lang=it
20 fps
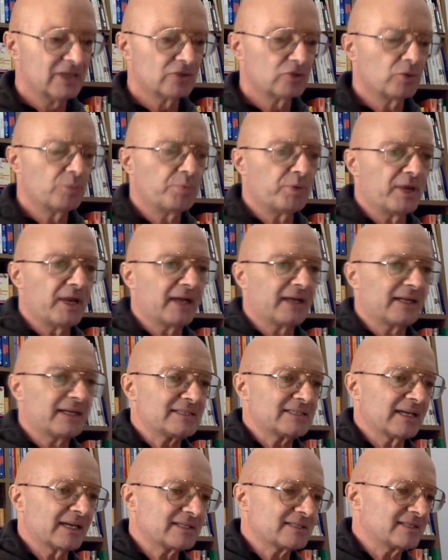tu puoi anche
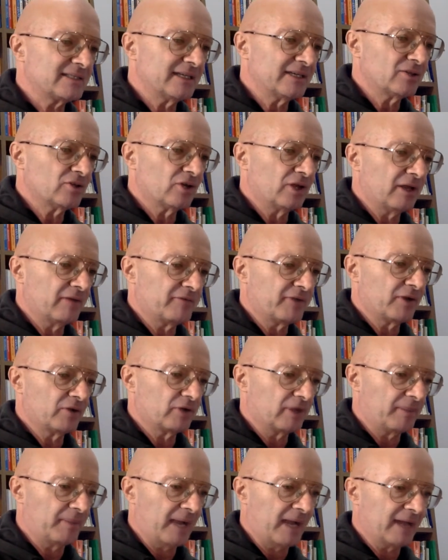essere singolo e avere
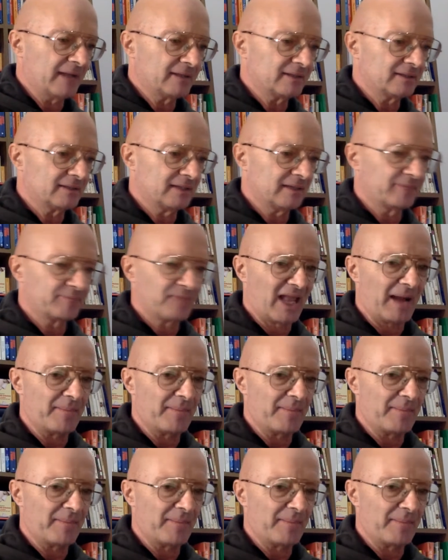un amante.